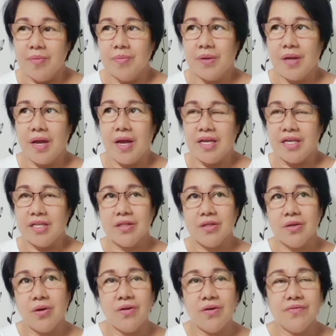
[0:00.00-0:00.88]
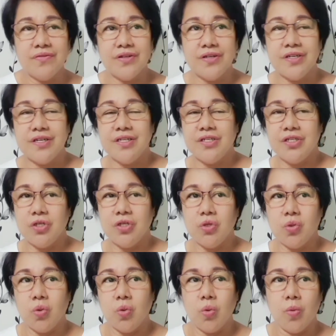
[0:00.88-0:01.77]
Uh, it covered
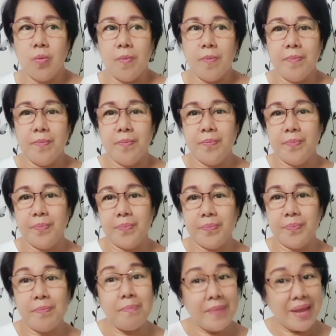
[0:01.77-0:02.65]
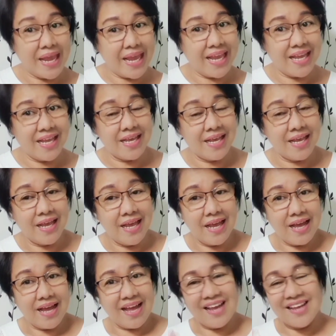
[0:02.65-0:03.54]
yung May
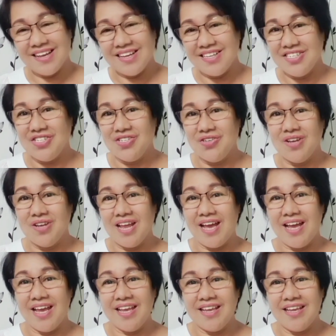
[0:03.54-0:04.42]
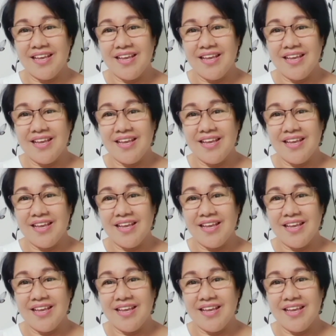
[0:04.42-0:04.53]
hanggang July.